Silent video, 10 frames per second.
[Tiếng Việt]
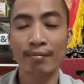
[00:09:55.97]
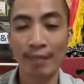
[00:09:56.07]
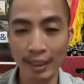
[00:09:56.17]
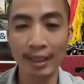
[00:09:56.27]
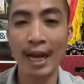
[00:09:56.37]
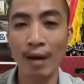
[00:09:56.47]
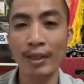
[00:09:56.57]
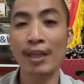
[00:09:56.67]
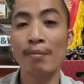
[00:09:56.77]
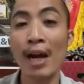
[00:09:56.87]
bác nhân đào
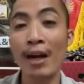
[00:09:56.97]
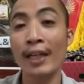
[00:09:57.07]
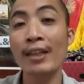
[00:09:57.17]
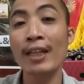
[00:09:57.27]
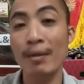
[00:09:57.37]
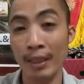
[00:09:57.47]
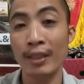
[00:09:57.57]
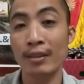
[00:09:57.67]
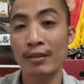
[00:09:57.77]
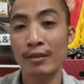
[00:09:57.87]
nhé bác hãy tin em
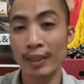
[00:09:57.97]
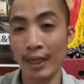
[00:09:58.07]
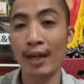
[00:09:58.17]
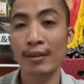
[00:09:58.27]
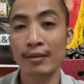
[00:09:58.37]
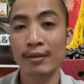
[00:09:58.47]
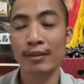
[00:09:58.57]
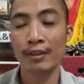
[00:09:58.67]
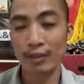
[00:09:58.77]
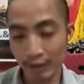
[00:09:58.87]
đi thấy chưa
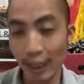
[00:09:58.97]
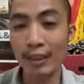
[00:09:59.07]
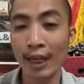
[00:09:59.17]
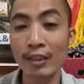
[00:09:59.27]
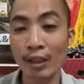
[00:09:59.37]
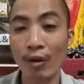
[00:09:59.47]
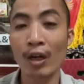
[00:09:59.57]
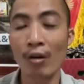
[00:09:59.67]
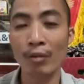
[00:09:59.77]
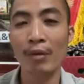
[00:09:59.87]
chắc chắn sẽ có
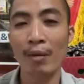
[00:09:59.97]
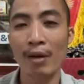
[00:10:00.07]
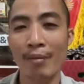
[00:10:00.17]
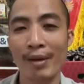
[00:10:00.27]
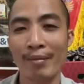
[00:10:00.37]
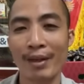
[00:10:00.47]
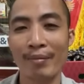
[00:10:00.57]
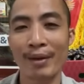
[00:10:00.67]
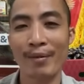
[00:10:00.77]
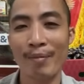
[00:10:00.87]
cơ hội mà mà mà mà,
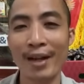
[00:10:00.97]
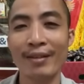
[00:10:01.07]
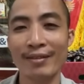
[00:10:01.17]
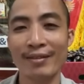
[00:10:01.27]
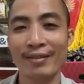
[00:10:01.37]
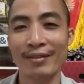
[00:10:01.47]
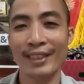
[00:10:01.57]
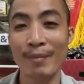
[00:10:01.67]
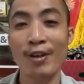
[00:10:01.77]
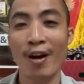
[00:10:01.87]
mà bác ừ,
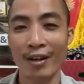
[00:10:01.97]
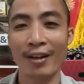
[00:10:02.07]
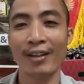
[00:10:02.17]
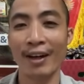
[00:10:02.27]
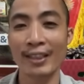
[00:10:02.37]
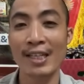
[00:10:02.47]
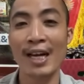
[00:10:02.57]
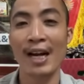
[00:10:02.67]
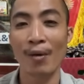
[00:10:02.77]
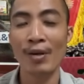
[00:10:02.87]
chém gió được ở trên
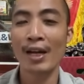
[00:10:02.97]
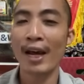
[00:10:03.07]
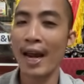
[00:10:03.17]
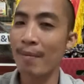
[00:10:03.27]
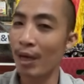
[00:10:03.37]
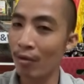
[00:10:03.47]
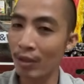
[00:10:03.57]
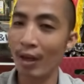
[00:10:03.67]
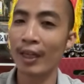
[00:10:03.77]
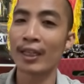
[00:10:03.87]
trận đấu em không
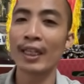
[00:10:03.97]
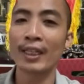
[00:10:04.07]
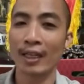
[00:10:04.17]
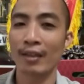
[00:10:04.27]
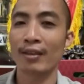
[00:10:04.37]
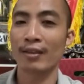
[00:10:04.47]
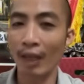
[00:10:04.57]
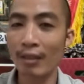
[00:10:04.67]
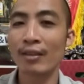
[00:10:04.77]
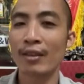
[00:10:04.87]
nói để thi nhá nhưng